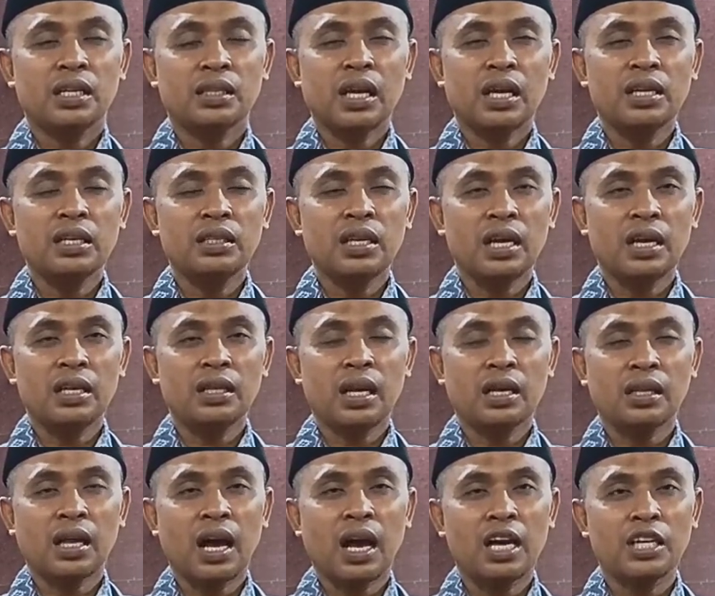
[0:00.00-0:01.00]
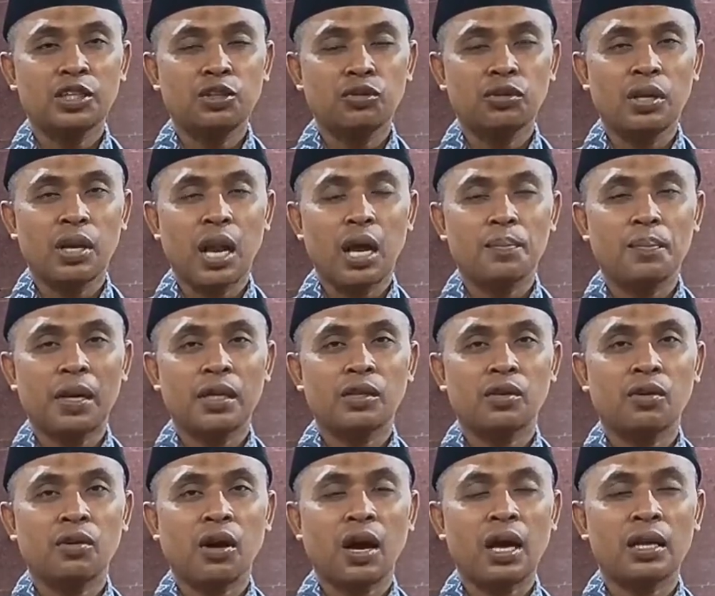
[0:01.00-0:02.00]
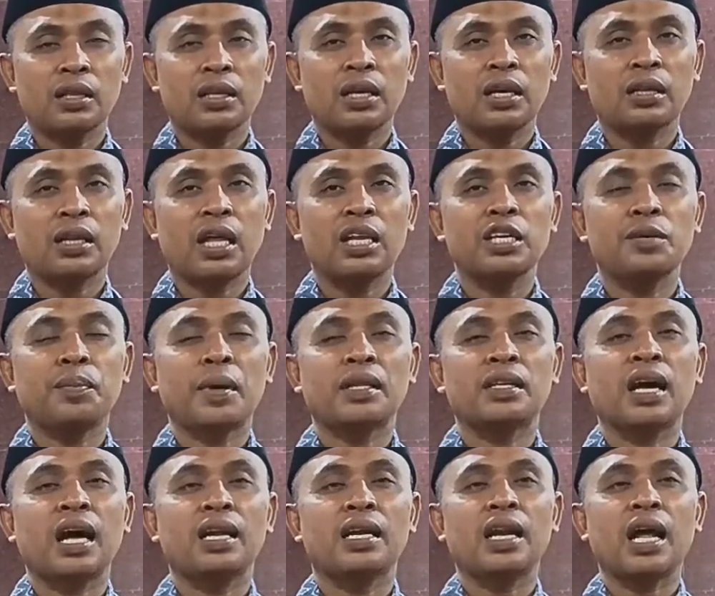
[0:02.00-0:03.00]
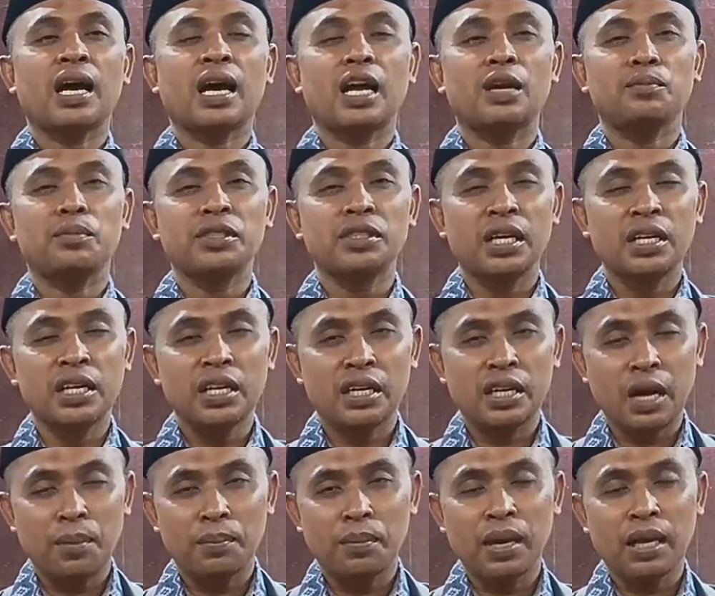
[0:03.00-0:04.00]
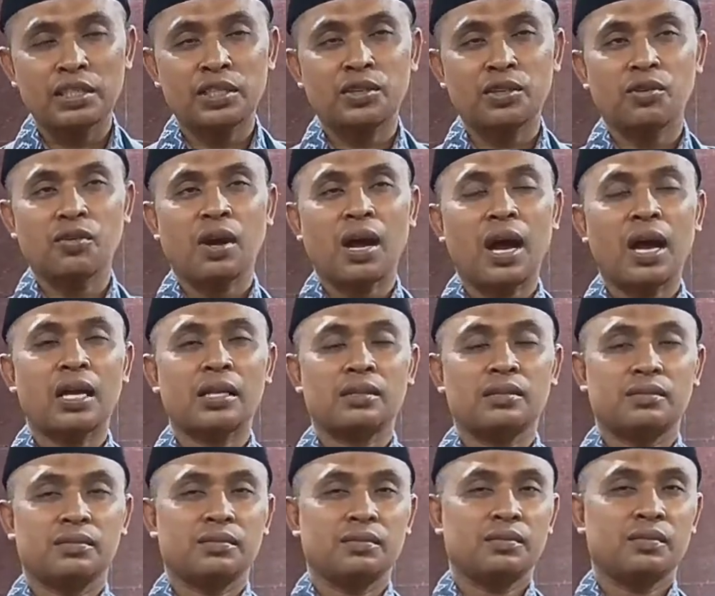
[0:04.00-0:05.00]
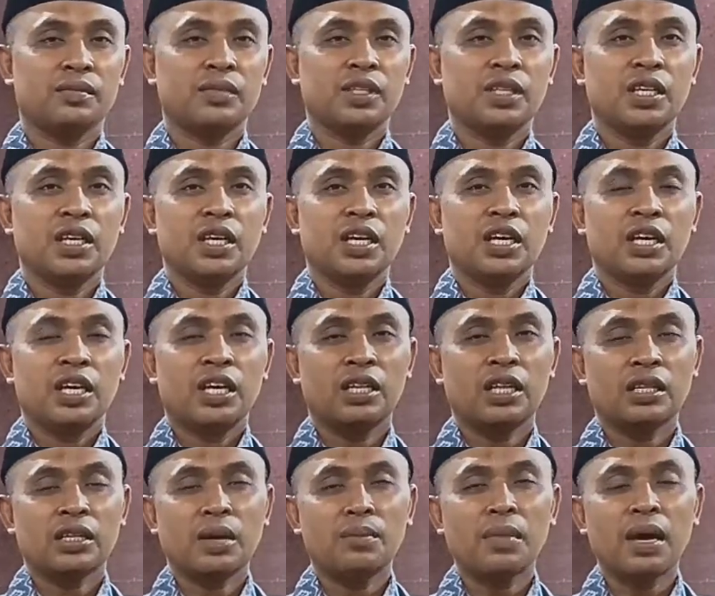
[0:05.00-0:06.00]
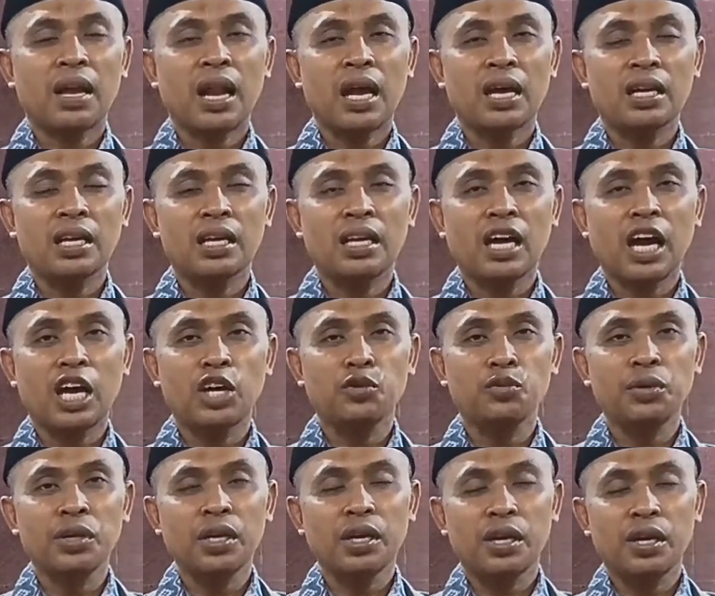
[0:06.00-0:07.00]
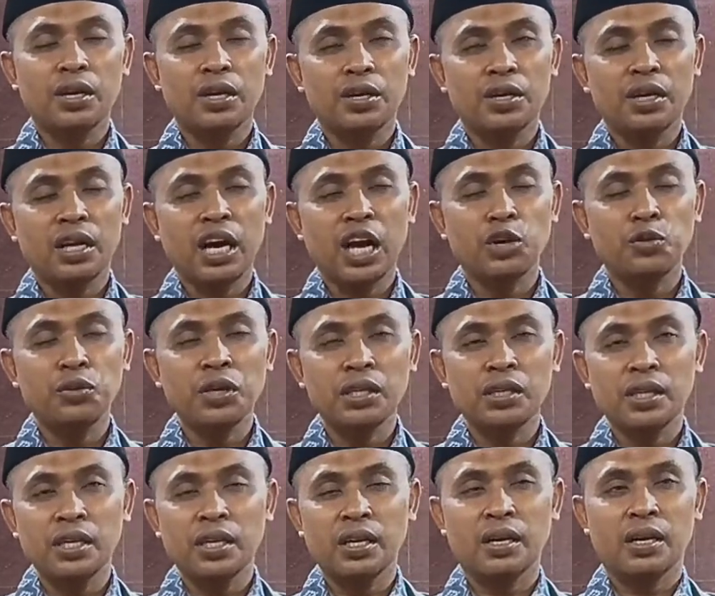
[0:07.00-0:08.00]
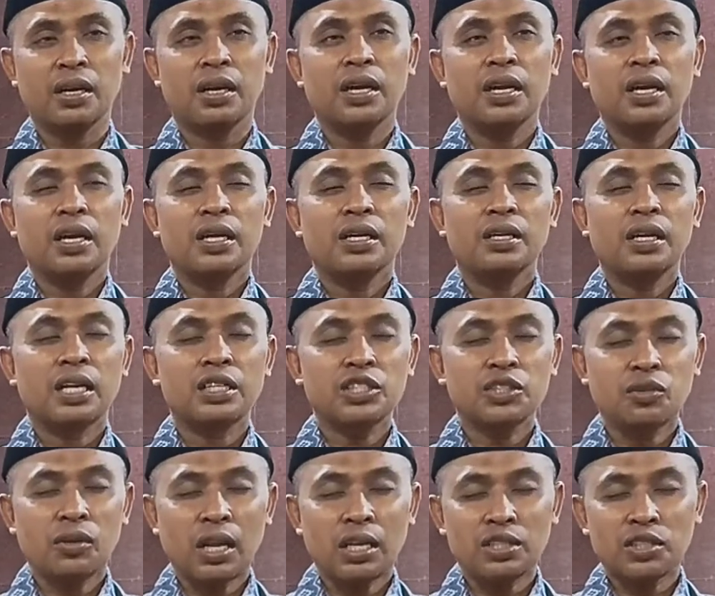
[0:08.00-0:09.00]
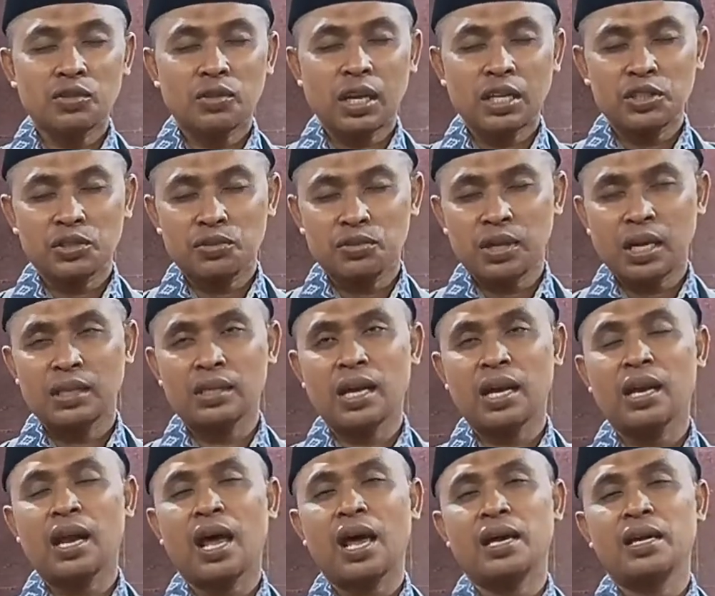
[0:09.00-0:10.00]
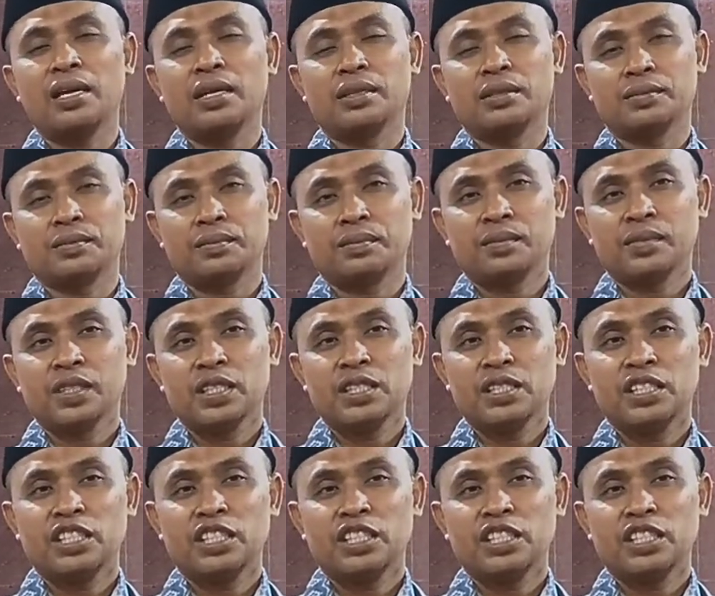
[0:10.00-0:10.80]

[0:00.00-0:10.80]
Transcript: Yang tadinya kita tahajud delapan rakaat kita lipat gandakan menjadi enam belas rakaat. Kita tambah lagi dengan wi, dengan witir dan solat-solat sunnah yang lain